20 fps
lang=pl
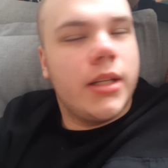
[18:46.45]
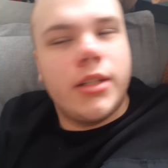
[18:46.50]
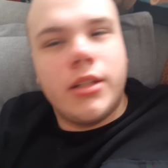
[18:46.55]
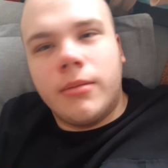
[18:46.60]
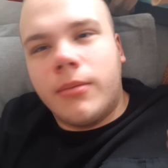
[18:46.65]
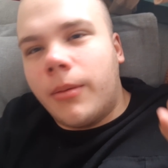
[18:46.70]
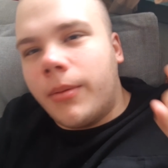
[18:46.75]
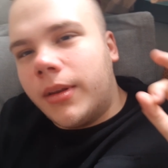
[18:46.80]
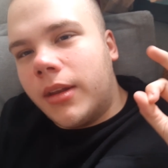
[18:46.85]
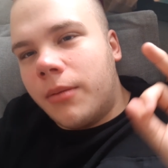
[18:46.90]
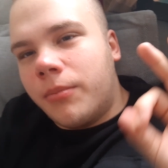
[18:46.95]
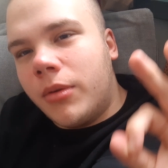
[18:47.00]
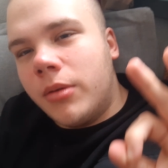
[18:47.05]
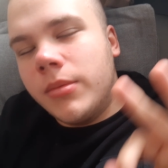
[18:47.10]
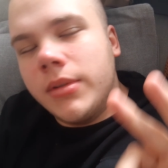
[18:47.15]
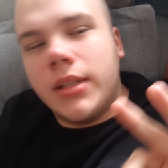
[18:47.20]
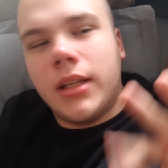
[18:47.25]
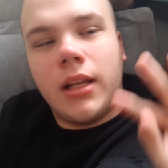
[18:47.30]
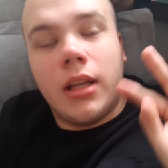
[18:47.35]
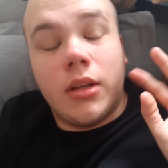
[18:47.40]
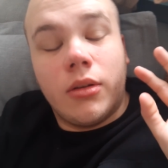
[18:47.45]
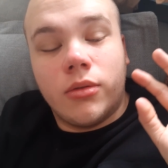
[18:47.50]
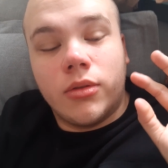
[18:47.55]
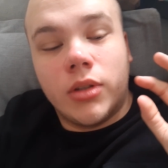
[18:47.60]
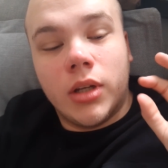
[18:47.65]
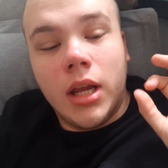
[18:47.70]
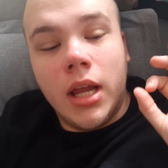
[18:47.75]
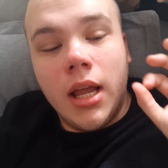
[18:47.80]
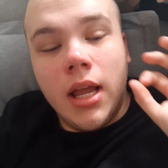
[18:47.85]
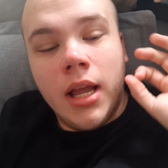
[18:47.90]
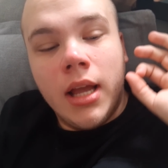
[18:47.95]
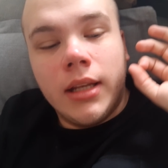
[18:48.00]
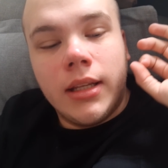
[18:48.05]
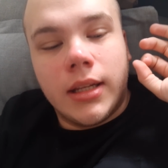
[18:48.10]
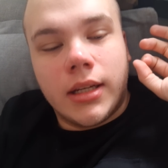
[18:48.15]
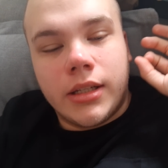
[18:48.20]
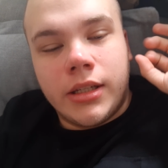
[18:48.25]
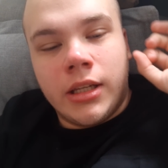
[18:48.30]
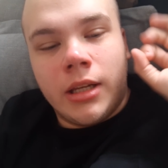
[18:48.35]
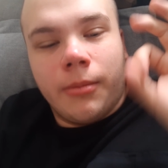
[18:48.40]
Jeszcze mam jeden pomysł, ale to już
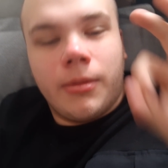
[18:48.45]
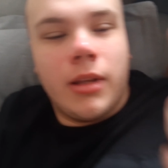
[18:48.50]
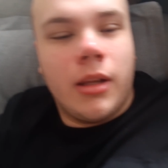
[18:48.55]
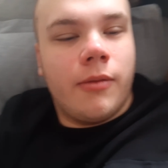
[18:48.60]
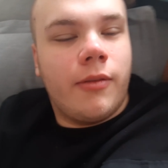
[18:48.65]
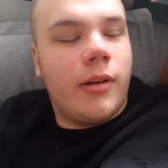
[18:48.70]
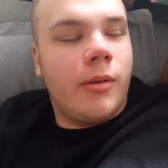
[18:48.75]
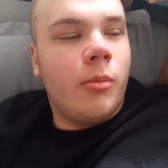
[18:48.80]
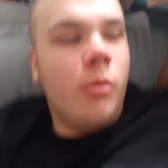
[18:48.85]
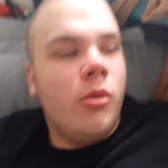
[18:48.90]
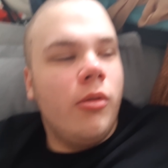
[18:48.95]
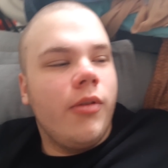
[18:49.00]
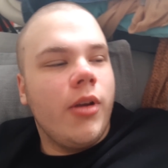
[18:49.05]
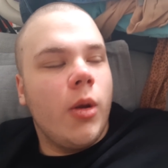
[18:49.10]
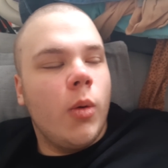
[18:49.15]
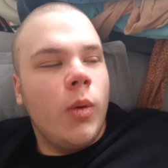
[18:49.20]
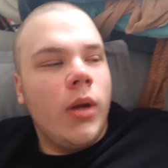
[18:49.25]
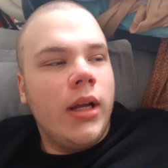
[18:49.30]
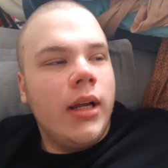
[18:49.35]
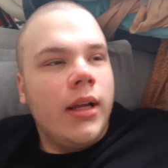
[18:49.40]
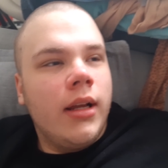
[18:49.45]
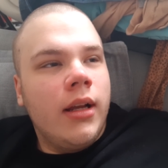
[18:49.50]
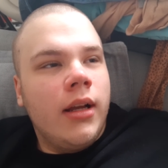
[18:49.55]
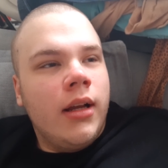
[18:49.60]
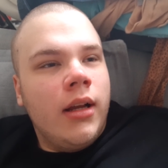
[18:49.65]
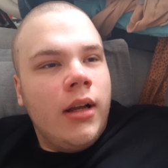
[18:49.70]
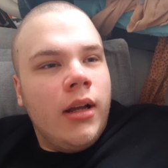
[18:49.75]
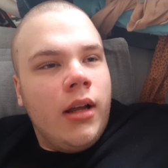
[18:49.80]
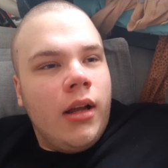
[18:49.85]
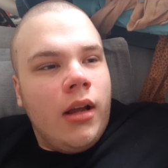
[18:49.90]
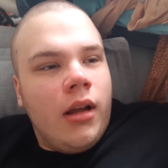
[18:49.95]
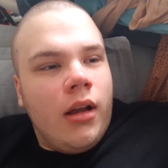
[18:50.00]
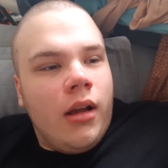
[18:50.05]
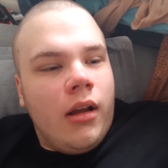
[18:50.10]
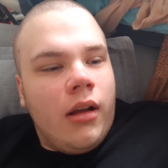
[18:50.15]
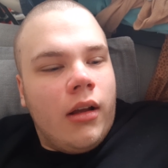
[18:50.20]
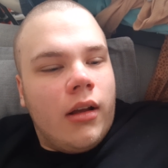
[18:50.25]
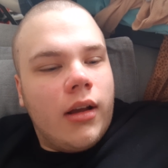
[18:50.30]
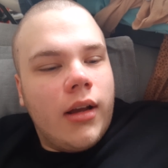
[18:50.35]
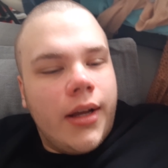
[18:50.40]
na razie nie będę Wam mówił.
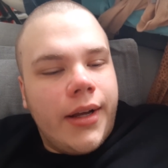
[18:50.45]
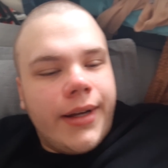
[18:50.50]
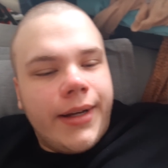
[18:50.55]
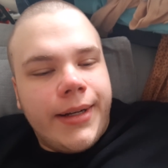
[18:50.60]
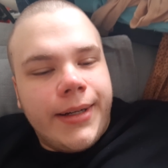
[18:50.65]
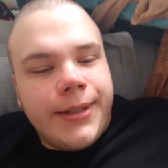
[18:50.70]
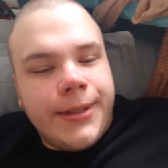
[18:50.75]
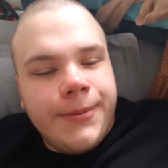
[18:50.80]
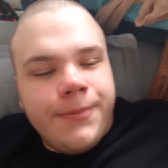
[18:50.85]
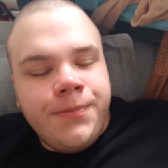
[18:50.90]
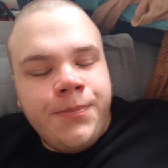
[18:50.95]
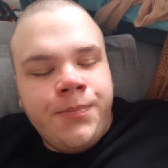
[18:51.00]
Eee,